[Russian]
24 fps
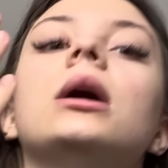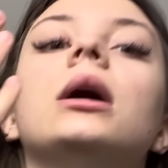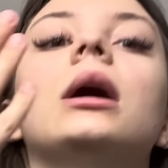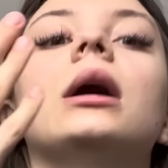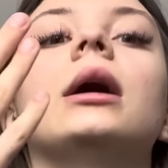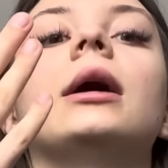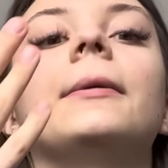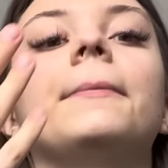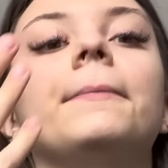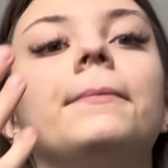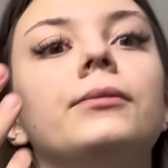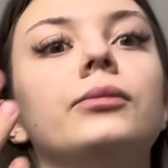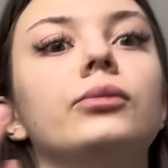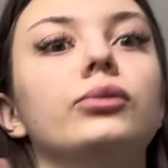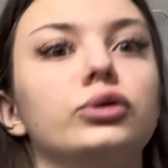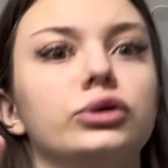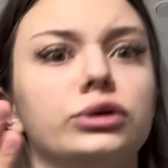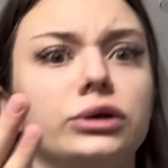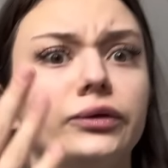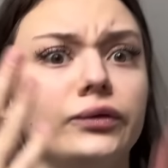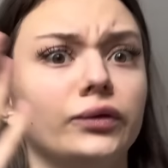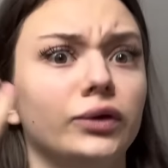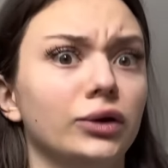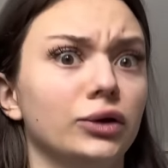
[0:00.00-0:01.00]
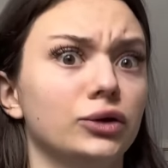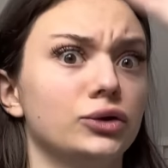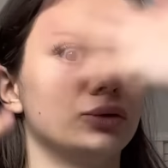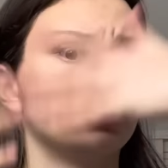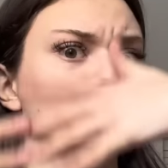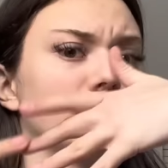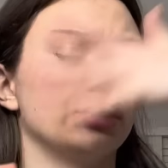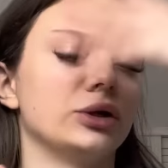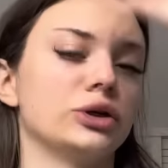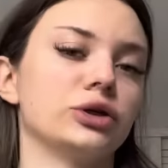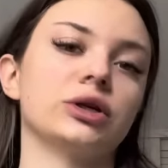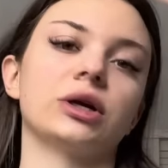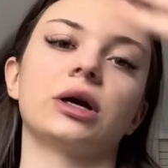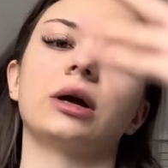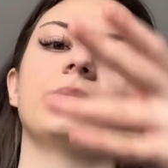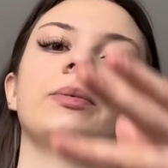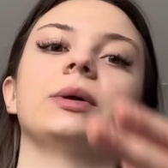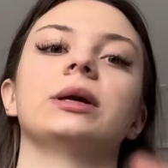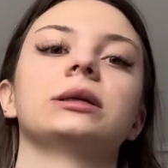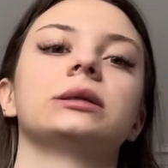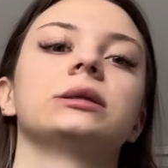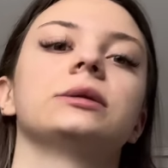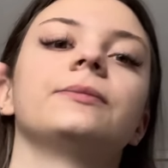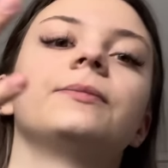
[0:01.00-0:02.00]
А, боже, выгляжу, конечно,
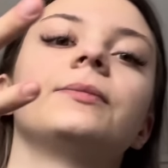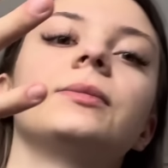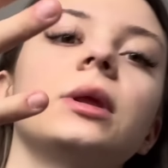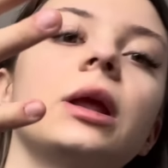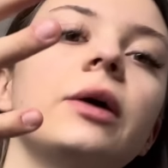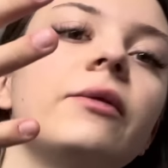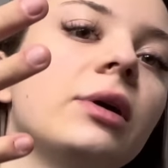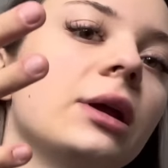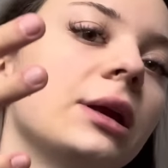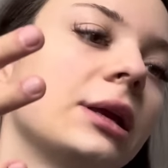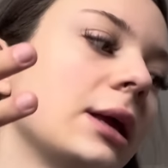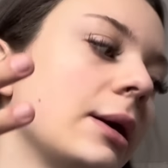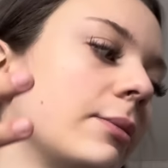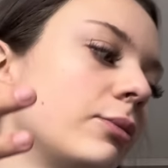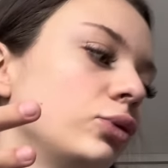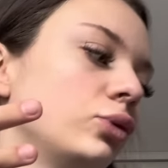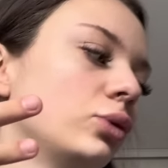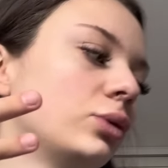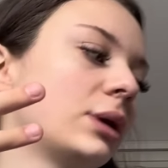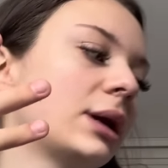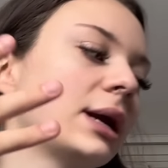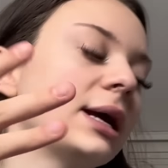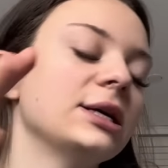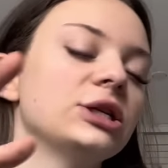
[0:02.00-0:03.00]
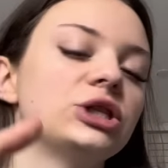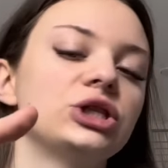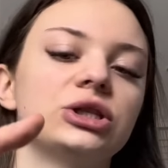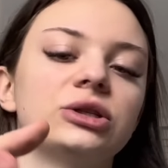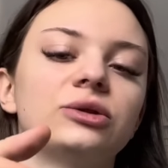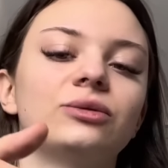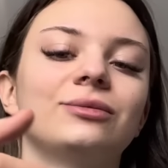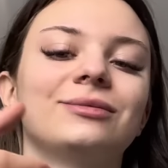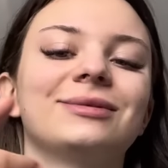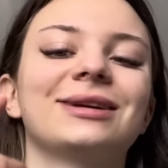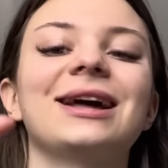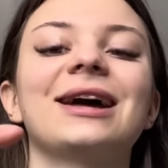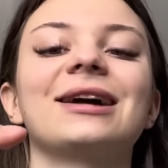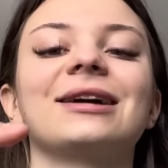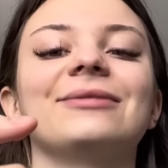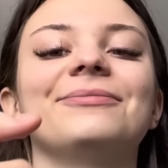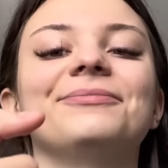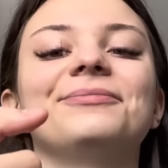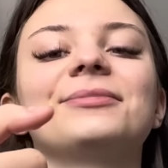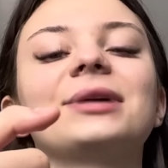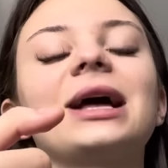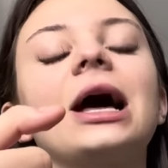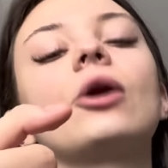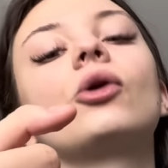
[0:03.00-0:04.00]
капец. Наверное, я буду наращивать, ну, как
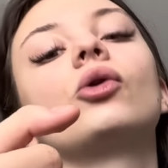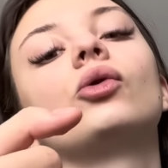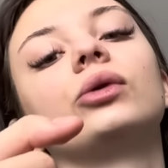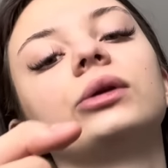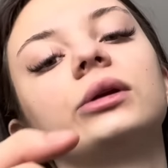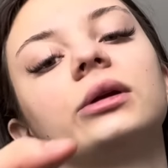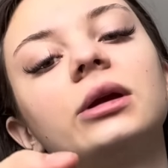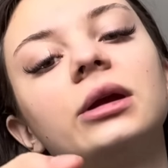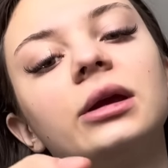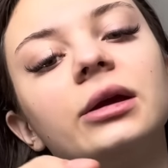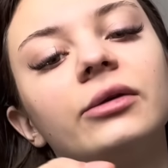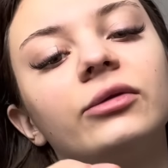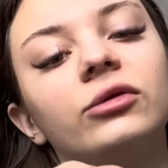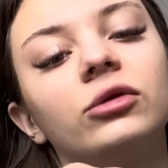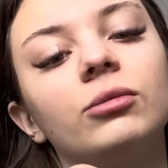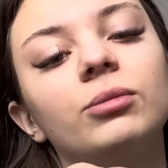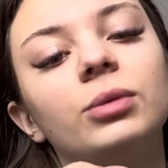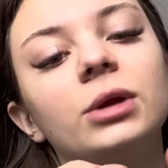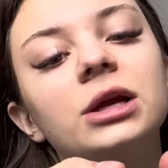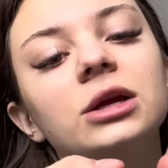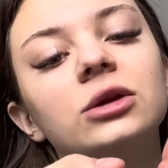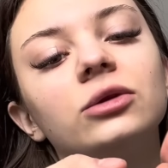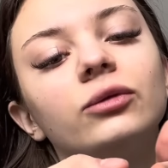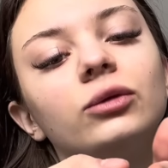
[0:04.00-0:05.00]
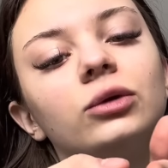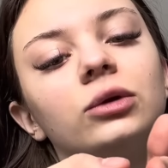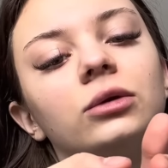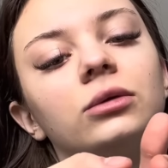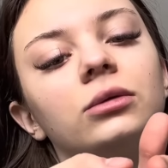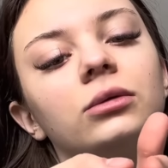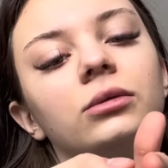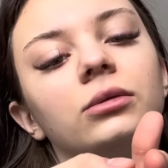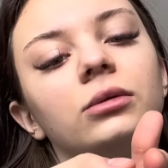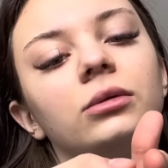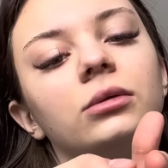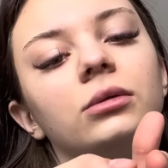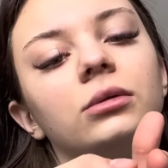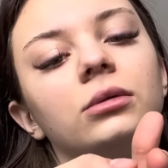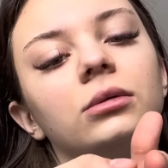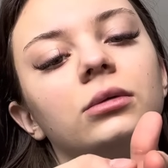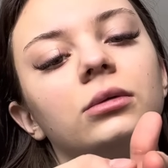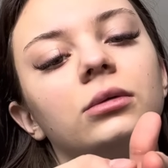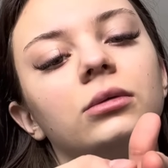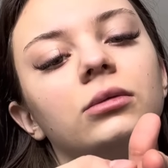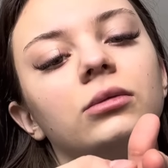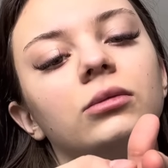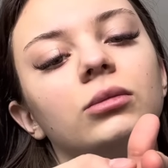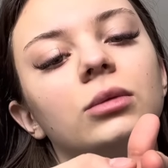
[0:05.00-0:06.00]
короткие, в том плане, вот,
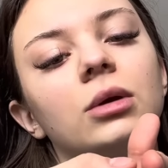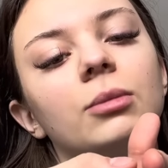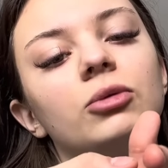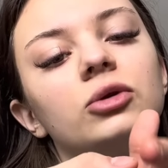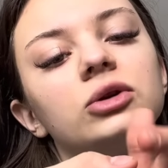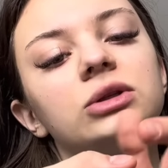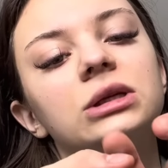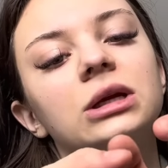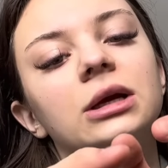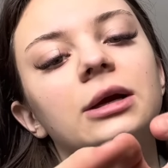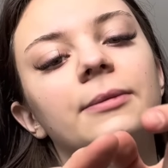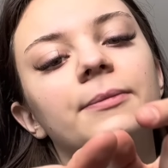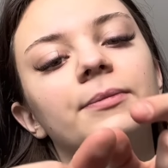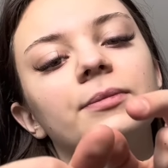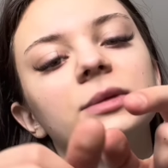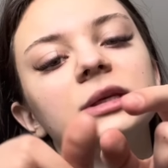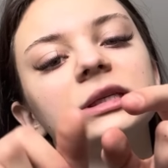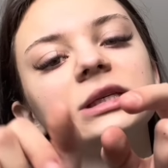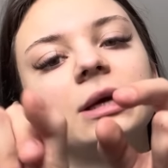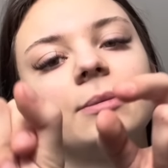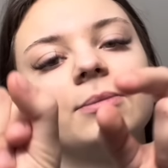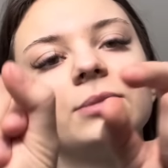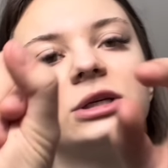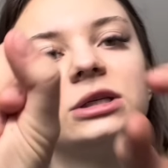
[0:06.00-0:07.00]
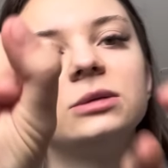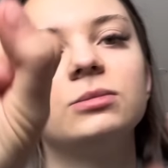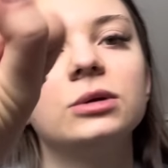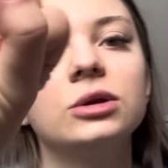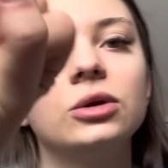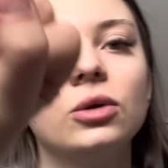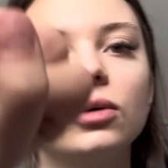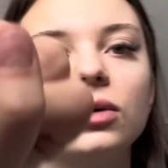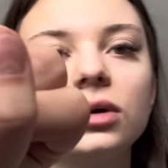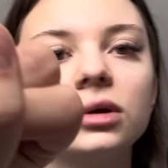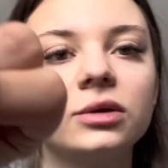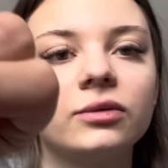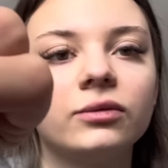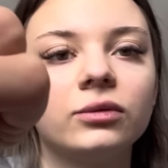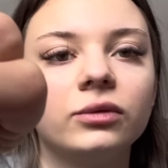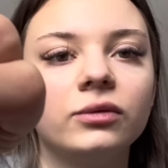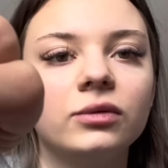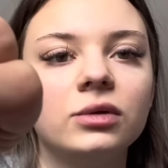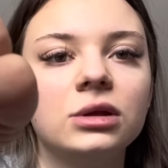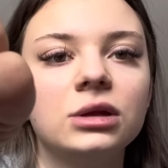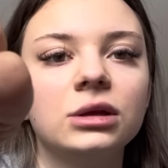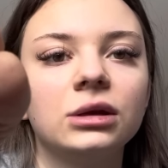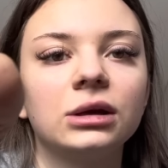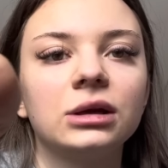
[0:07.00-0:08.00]
у меня просто сам по себе ноготь, вот
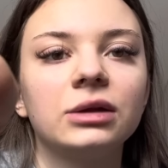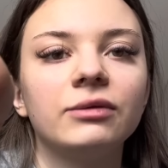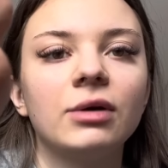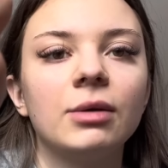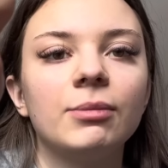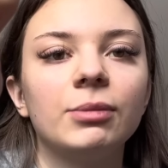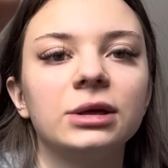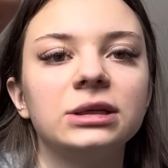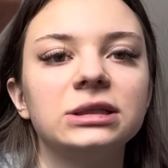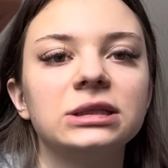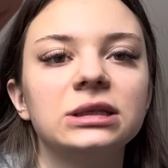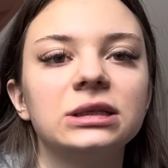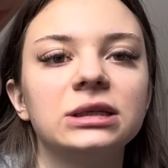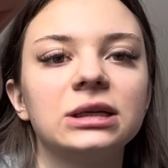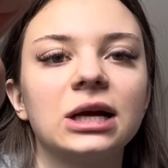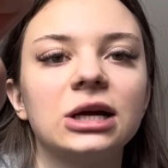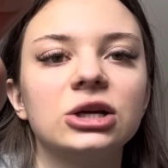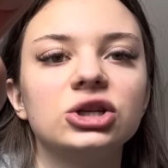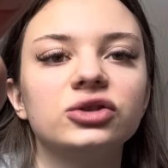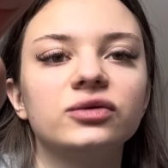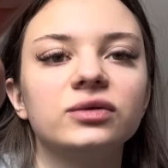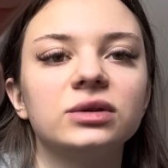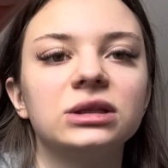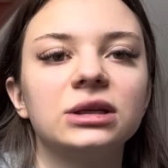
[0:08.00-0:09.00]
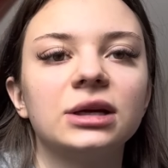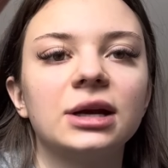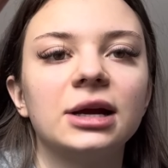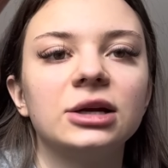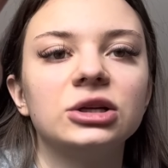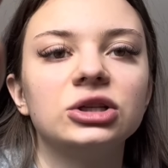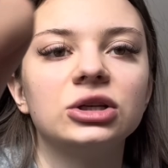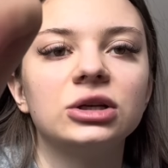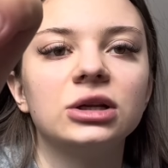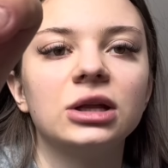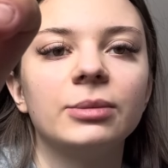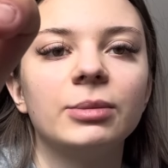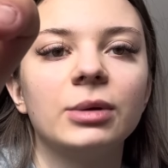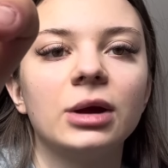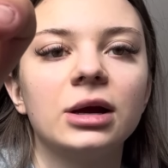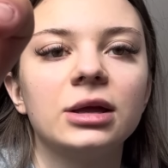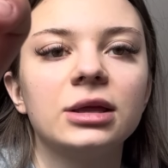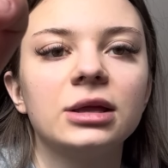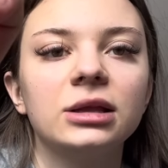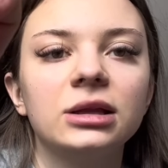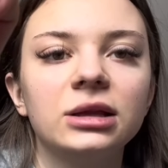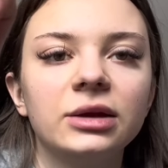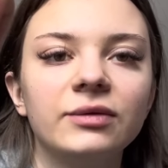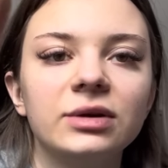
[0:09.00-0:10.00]
видите, ногтевая пластина заканчивается раньше, где бы я
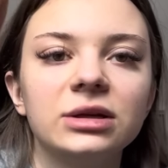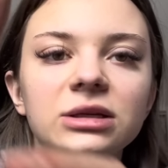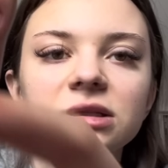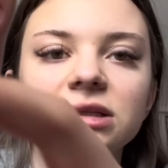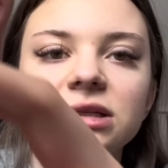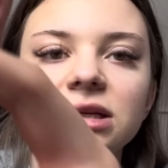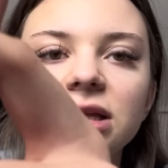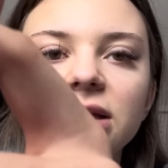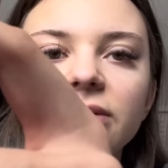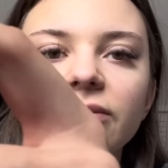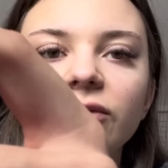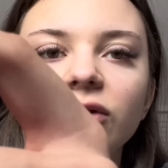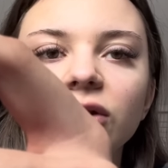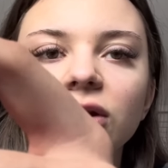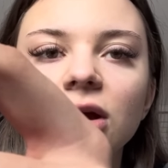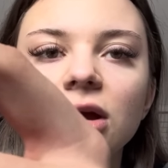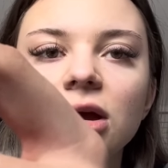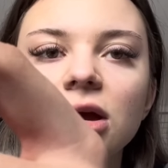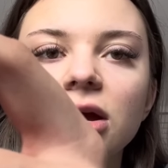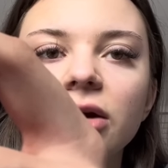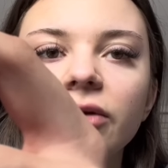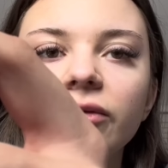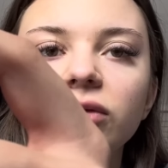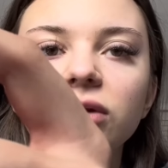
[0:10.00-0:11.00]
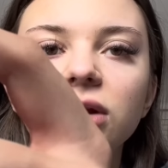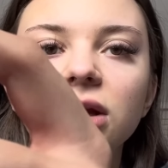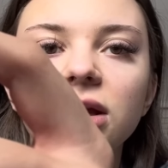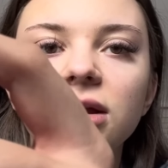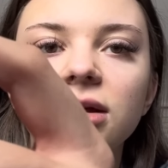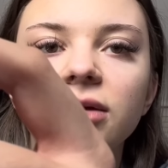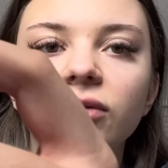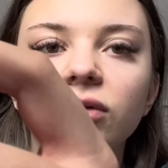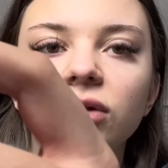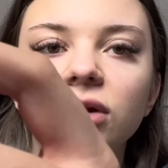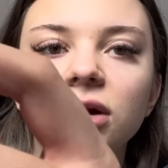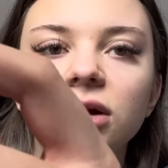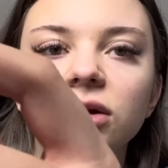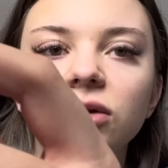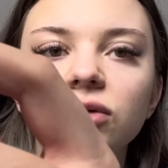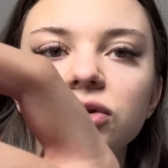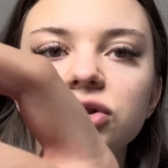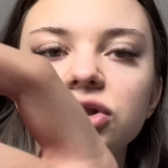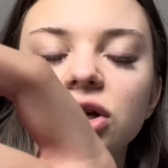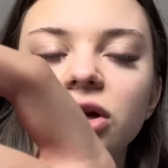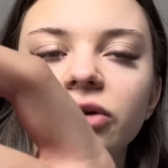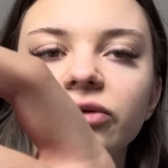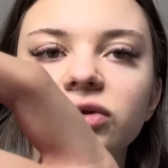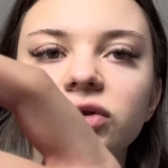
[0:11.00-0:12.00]
хотела. Давайте сделаем вот, вот такие вот
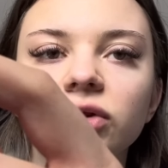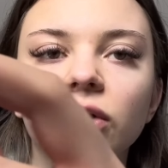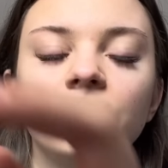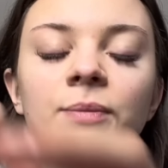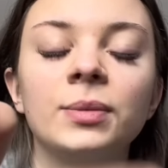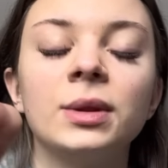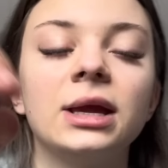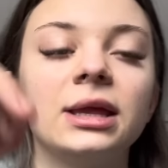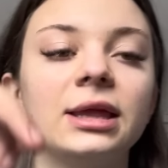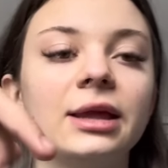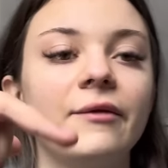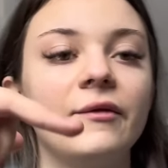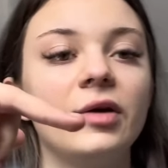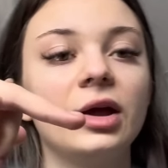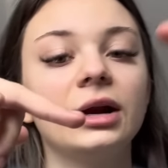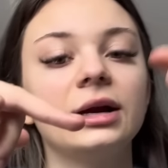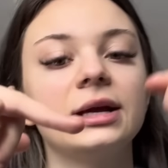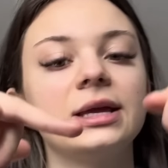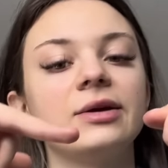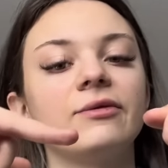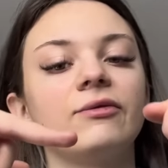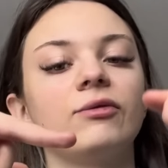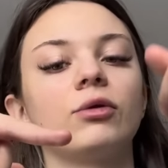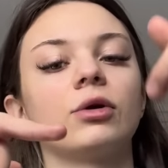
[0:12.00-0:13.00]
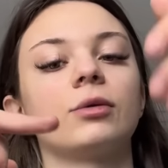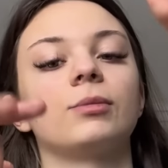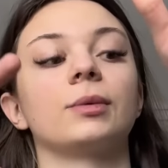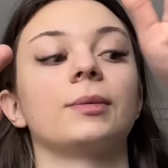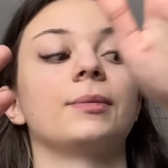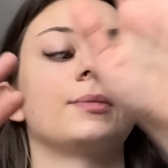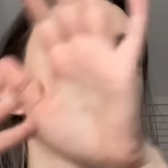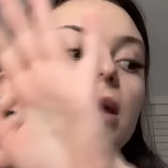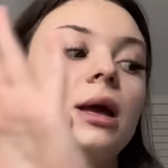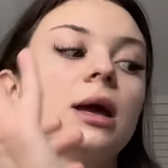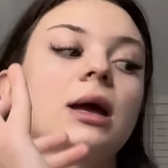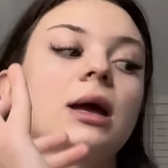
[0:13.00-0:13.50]
ноготочки и все, на верхней формы.